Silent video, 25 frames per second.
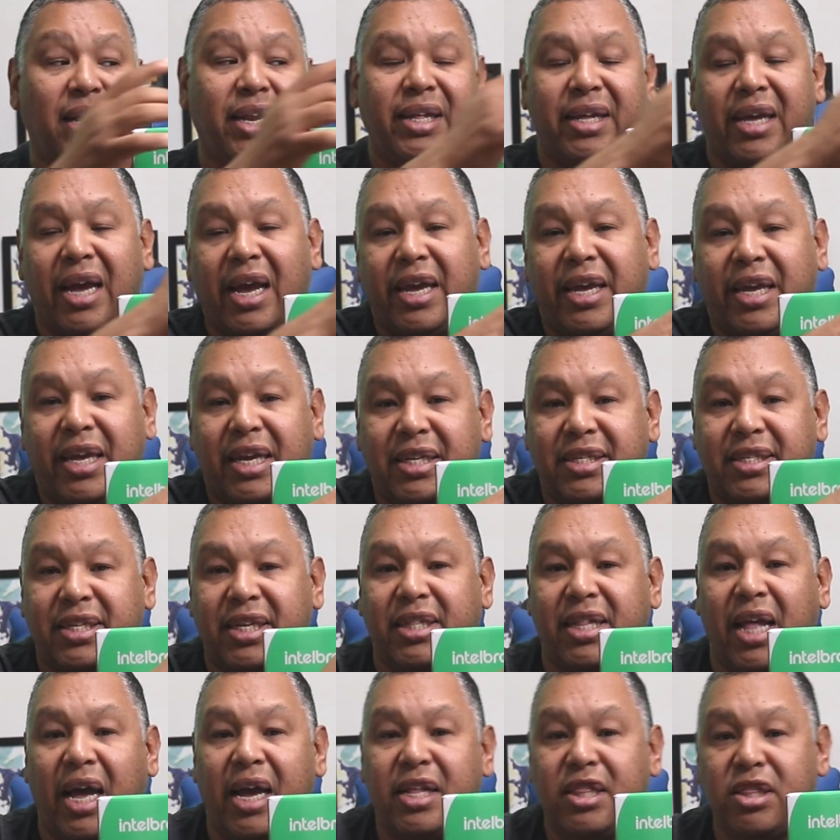linha
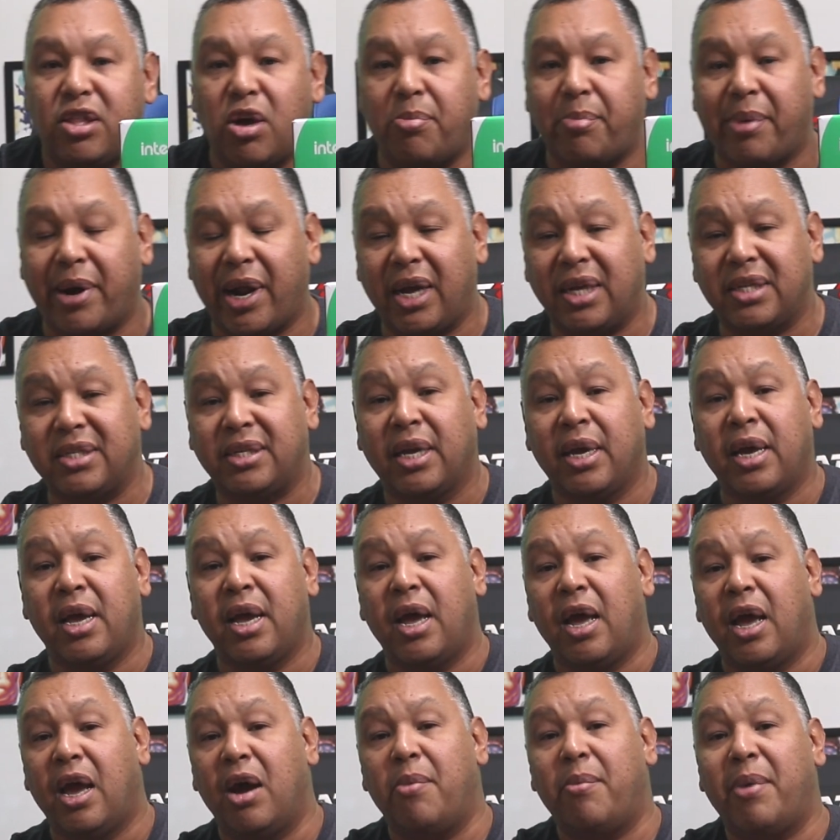Easy da Intelbras
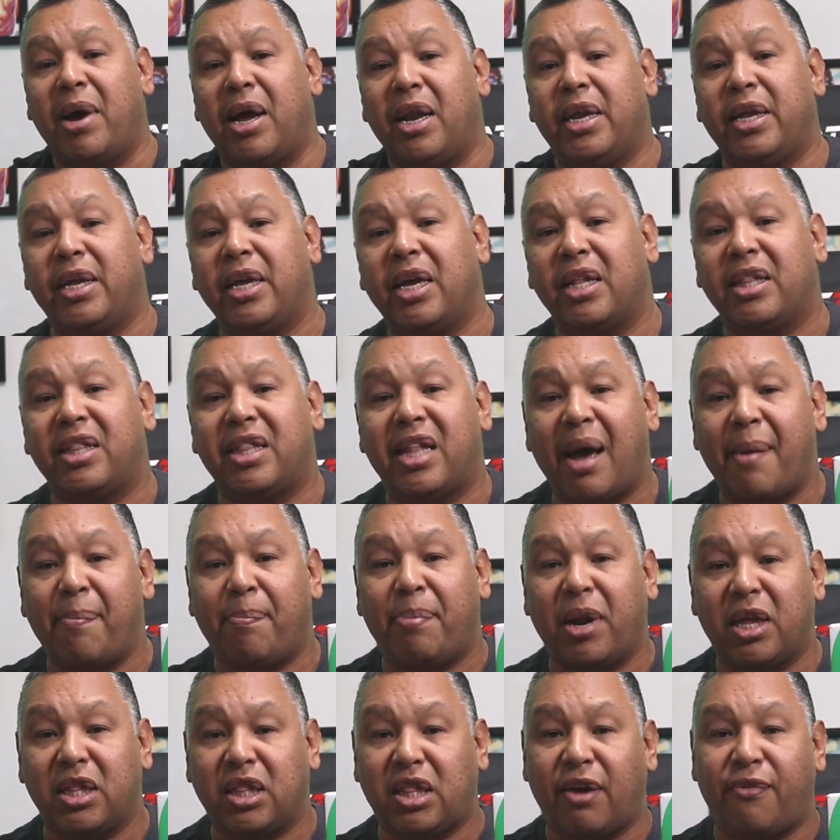é uma linha da
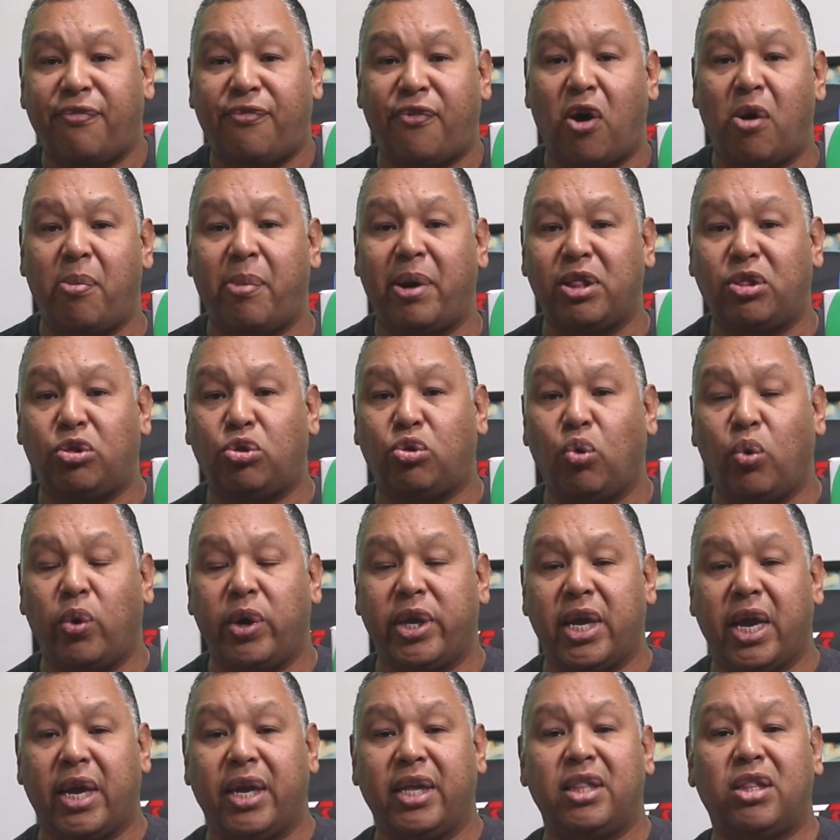plataforma Tuia.